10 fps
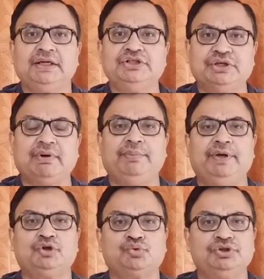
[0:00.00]
যেভাবে
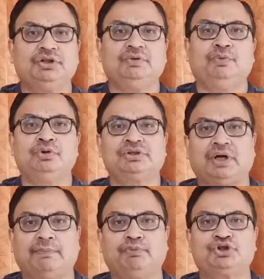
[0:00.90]
সুজিত বোস
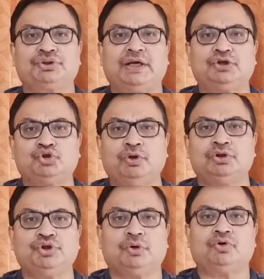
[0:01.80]
তাপস রায় সুবোধ
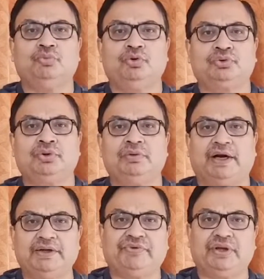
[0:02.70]
চক্রবর্তীর
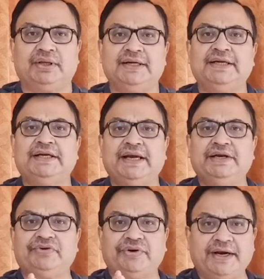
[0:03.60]
বাড়িতে এই
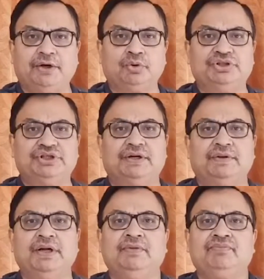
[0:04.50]
রেড হচ্ছে
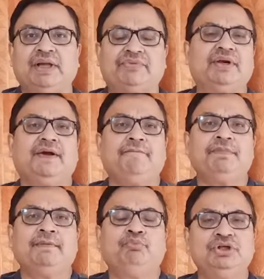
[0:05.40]
তাতে
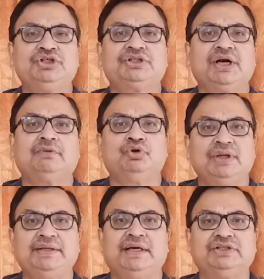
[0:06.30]
পরিষ্কার
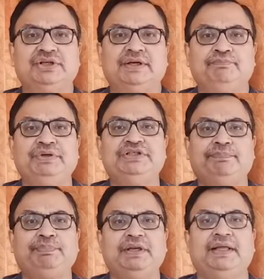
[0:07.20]
বোঝা যাচ্ছে
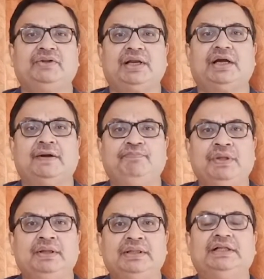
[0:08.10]
বিজেপি নেতারা
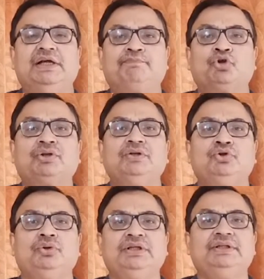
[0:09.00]
তাদের
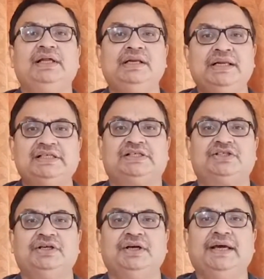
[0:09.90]
প্রতিদ্বন্দ্বীদের লিস্ট
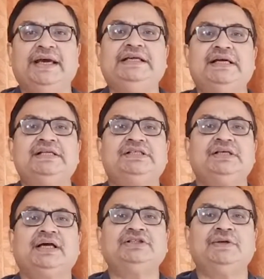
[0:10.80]

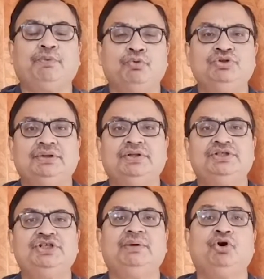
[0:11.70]
এজেন্সির কাছে পৌঁছে
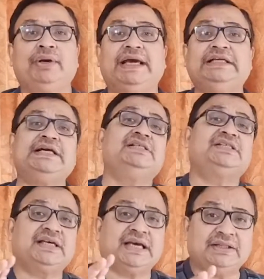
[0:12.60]
দিচ্ছে এবং
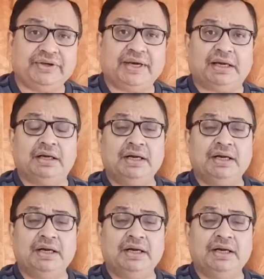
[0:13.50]
এজেন্সিকে দিয়ে